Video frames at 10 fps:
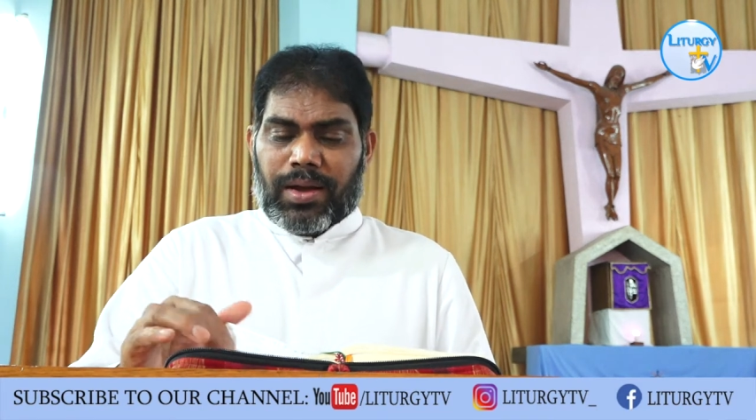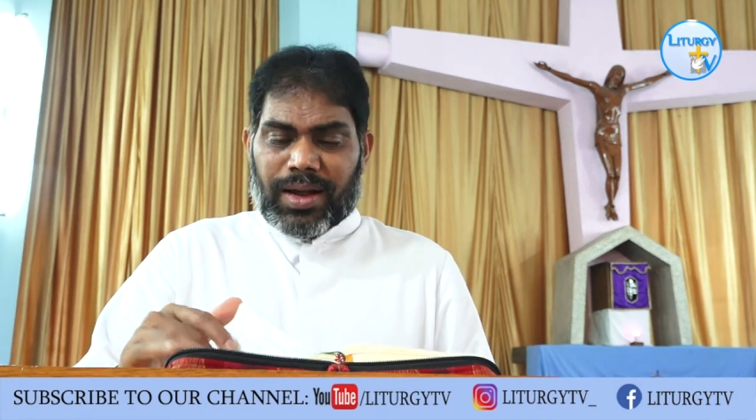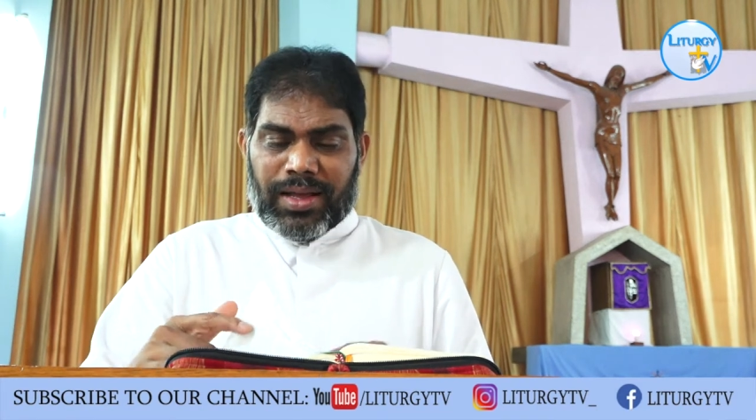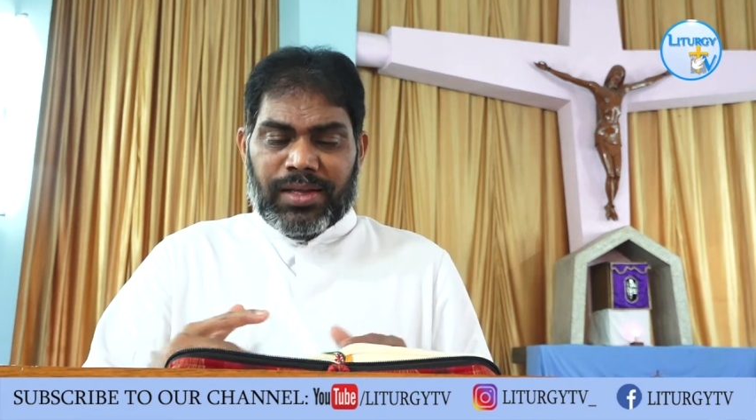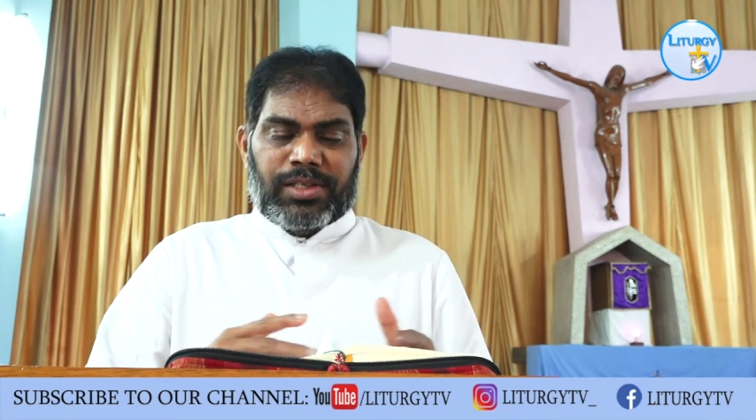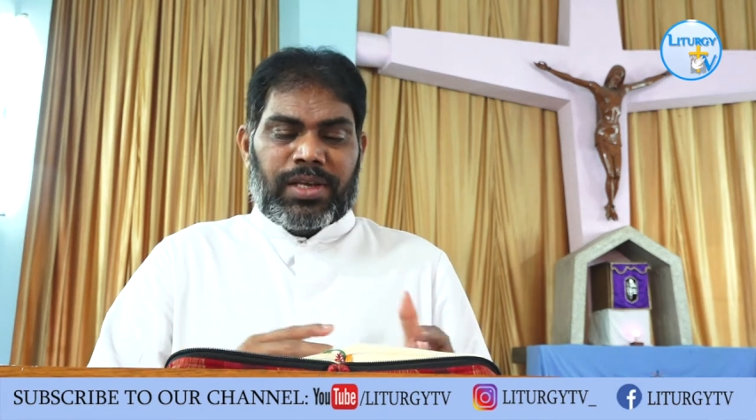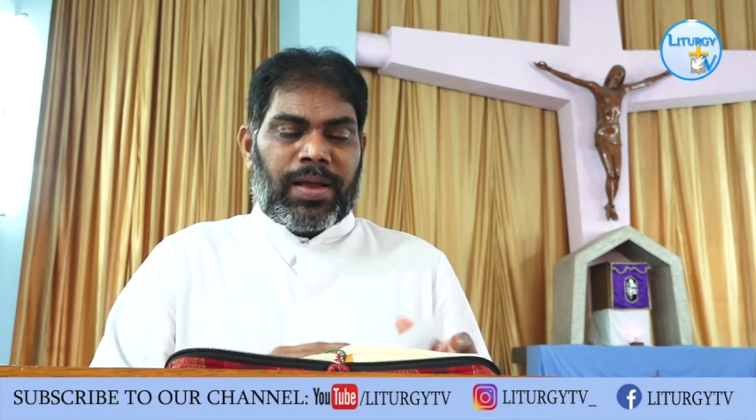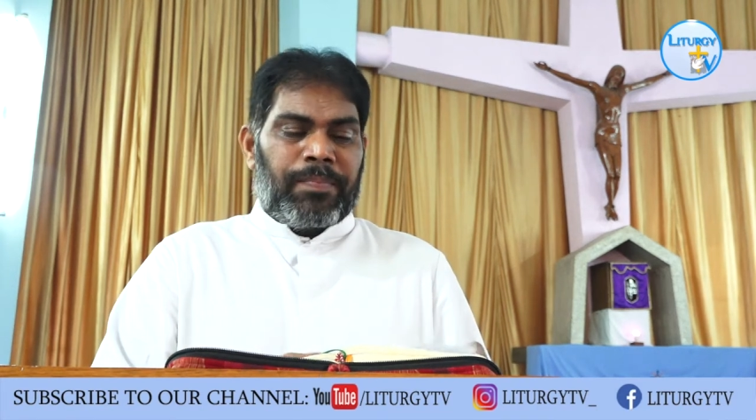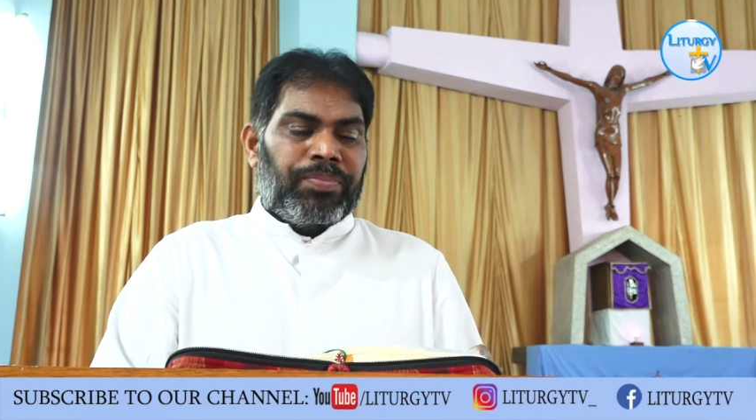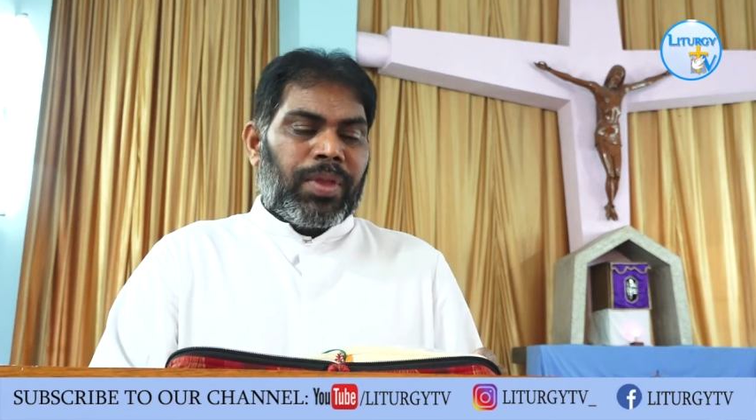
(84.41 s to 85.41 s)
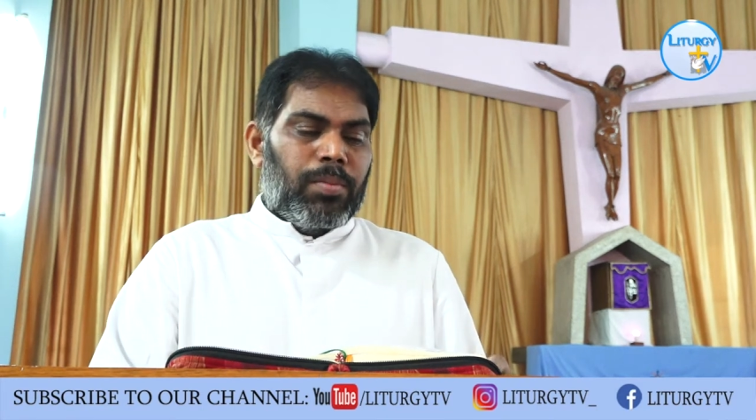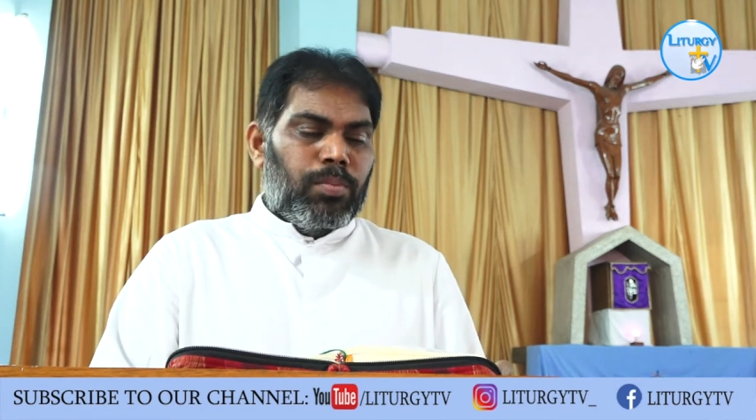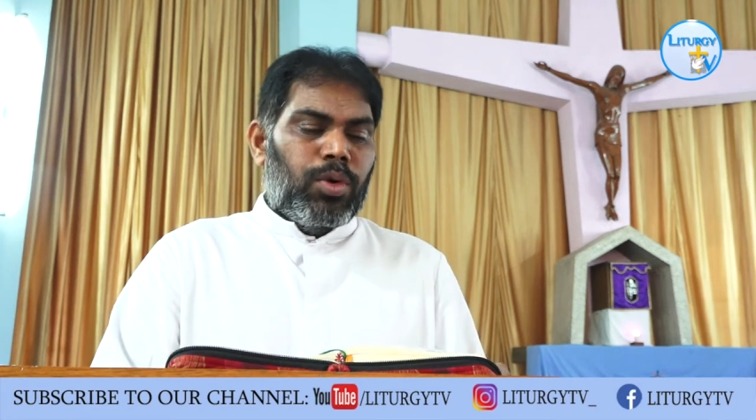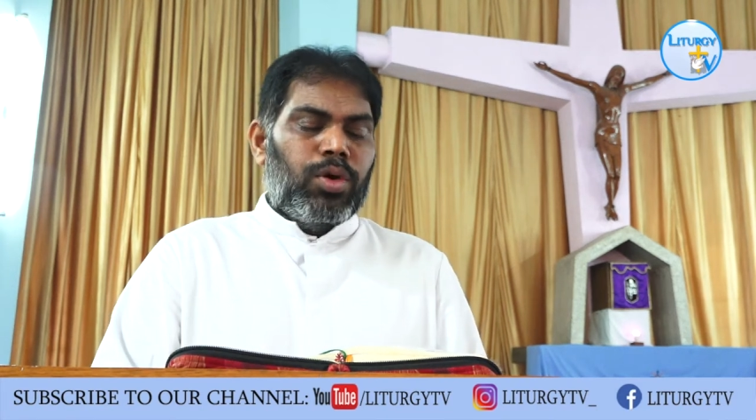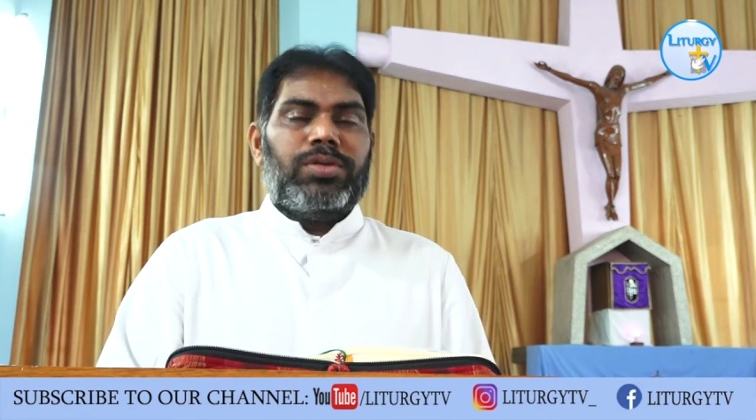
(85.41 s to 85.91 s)
గ్రహించే
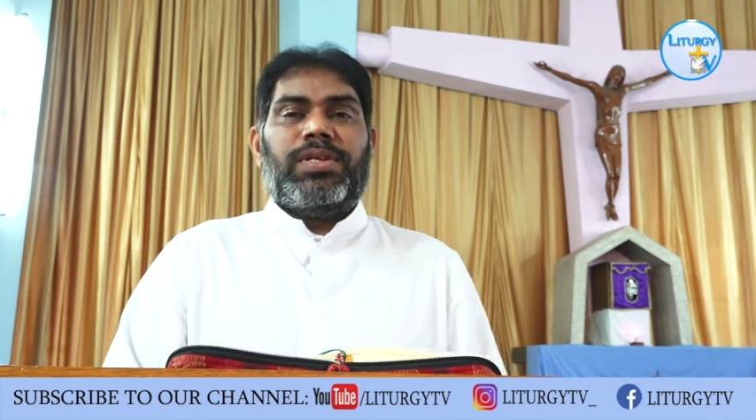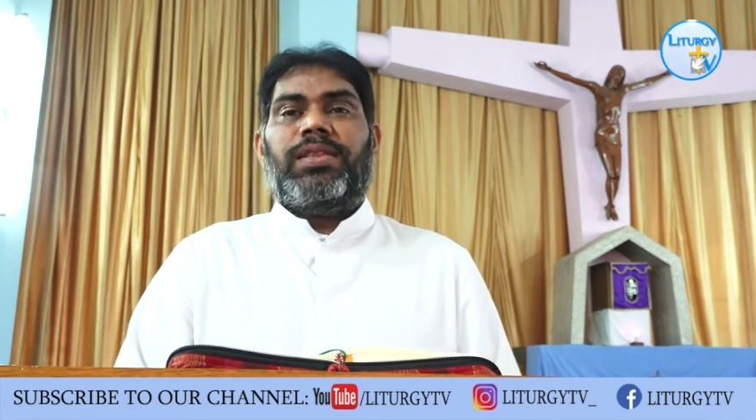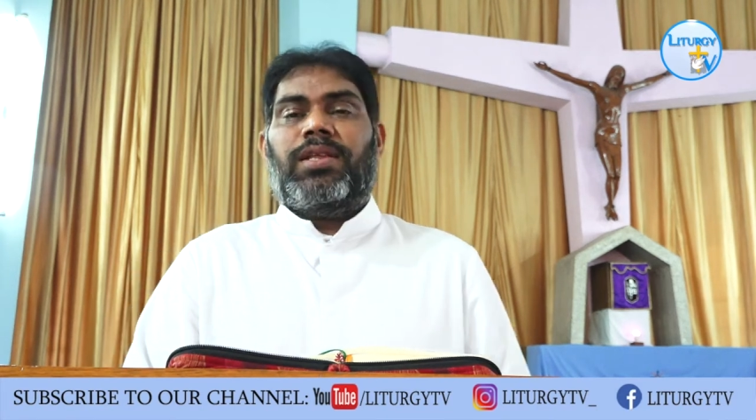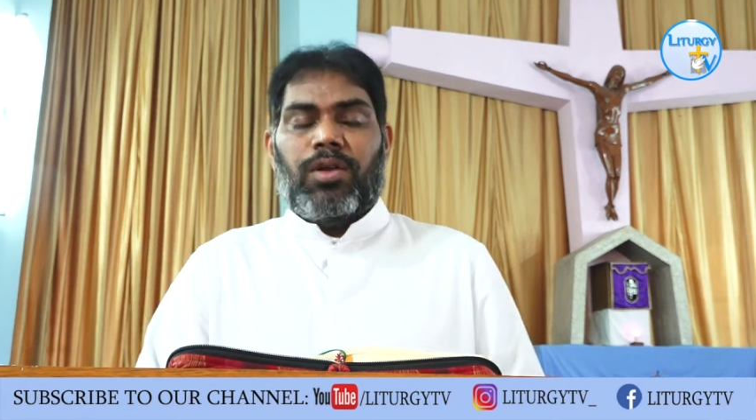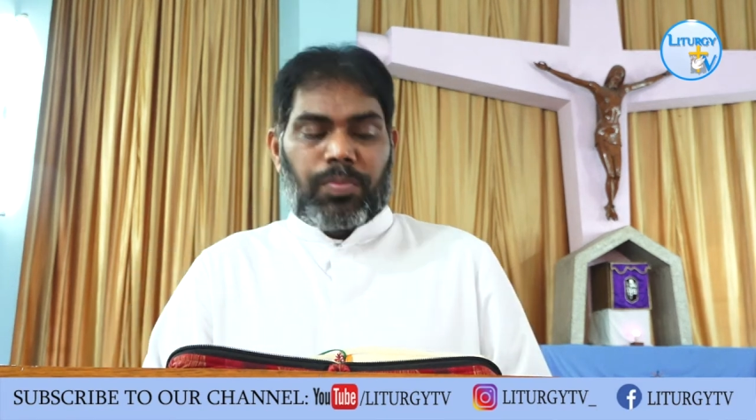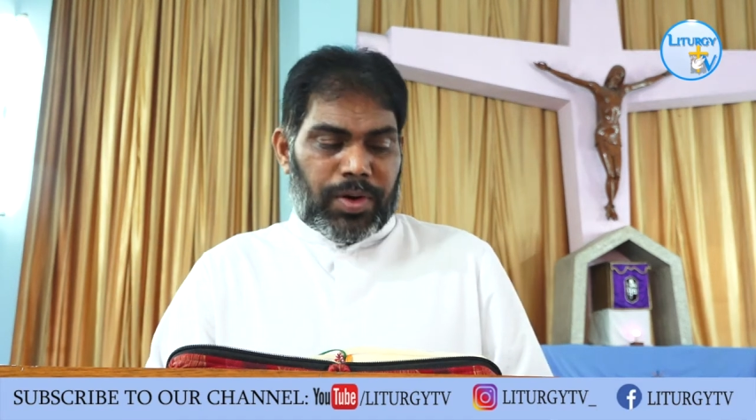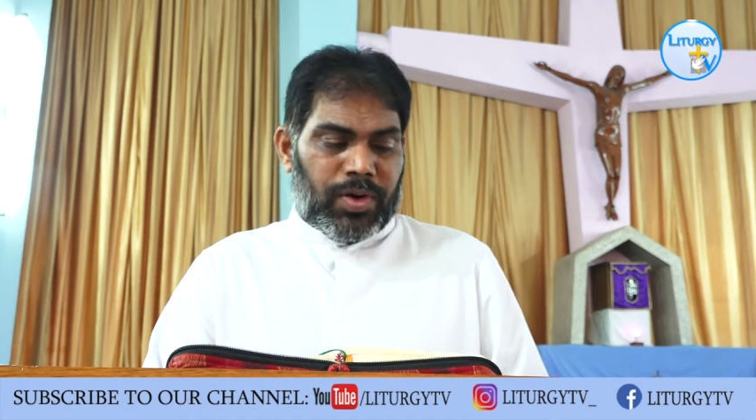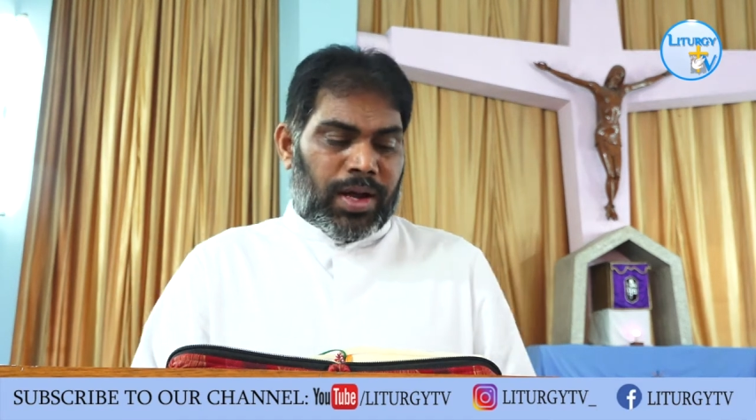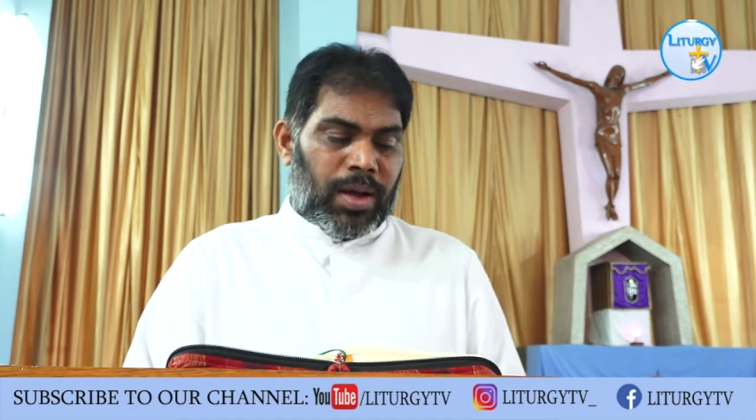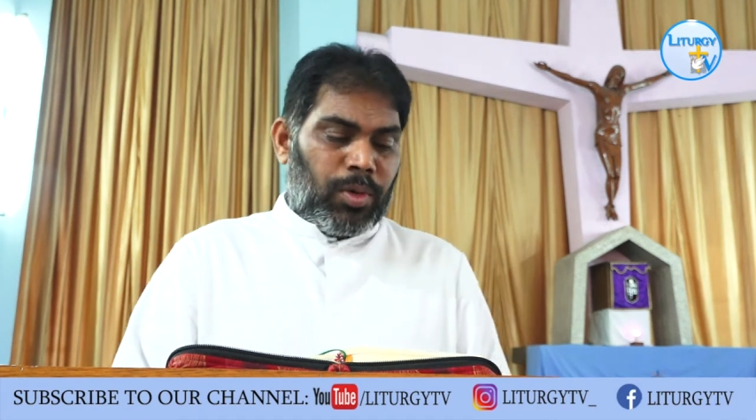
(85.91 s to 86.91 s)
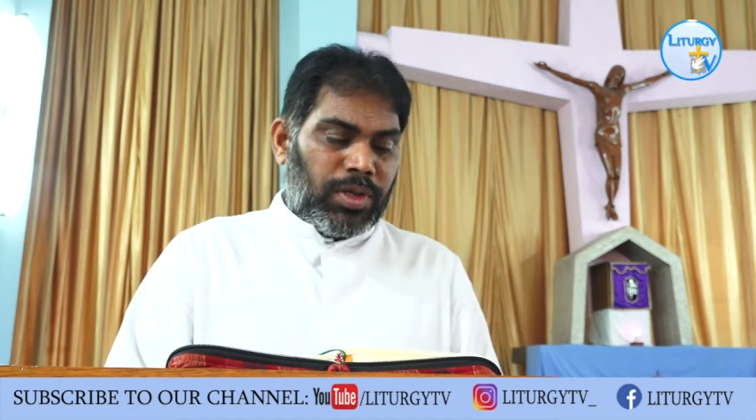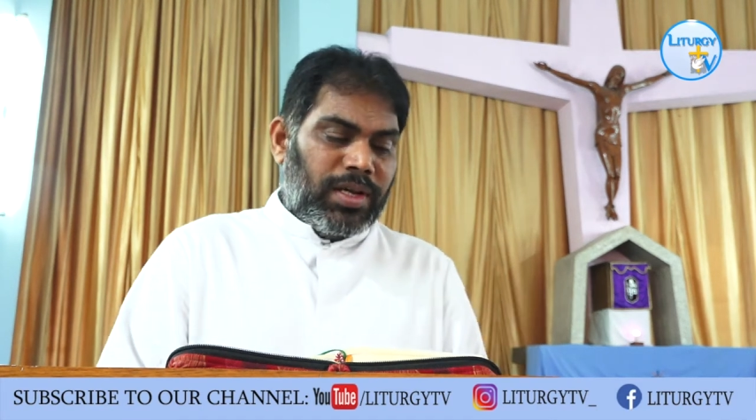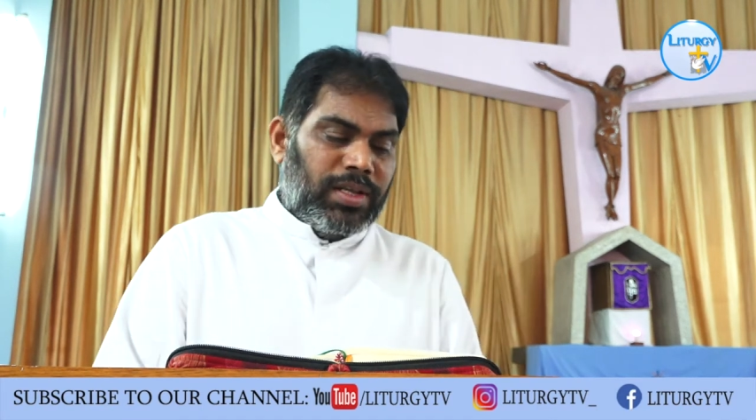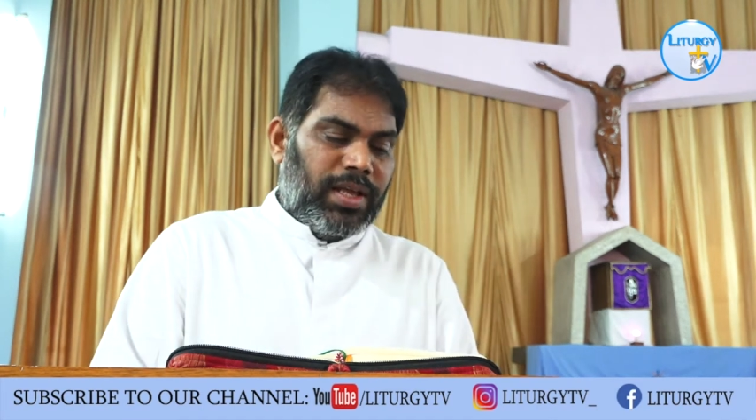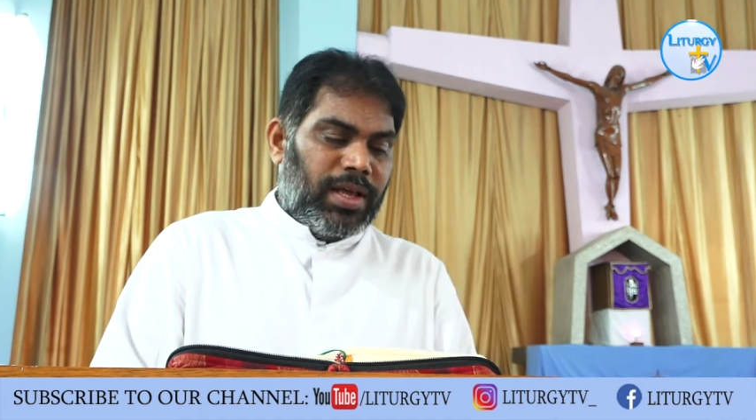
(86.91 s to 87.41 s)
మూడు సత్యాలు ప్రియులారా
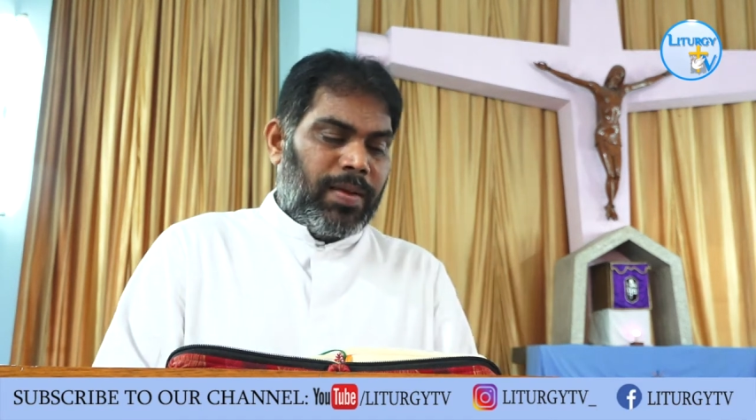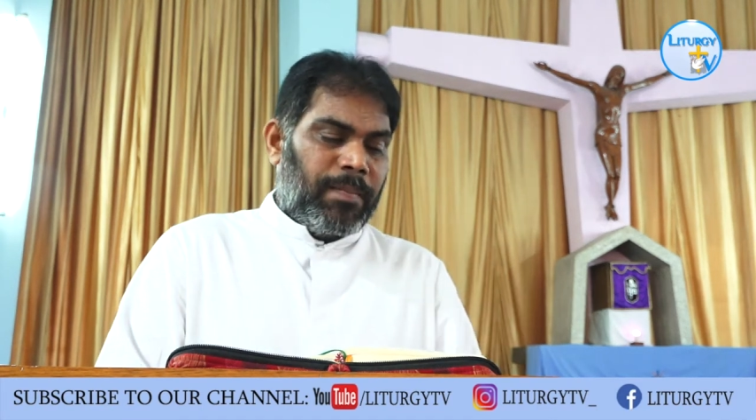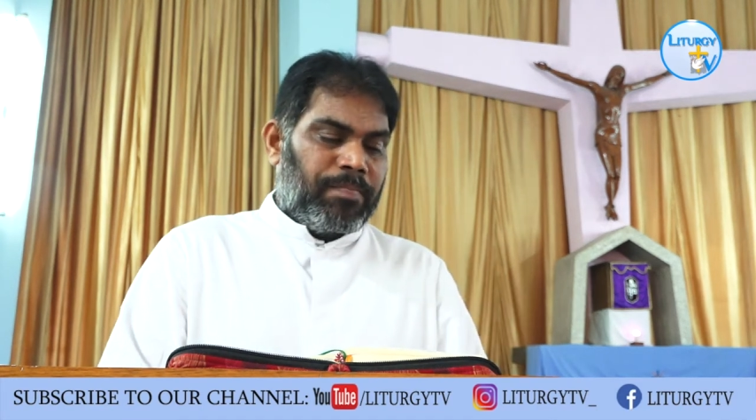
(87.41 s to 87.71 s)
మొదటిది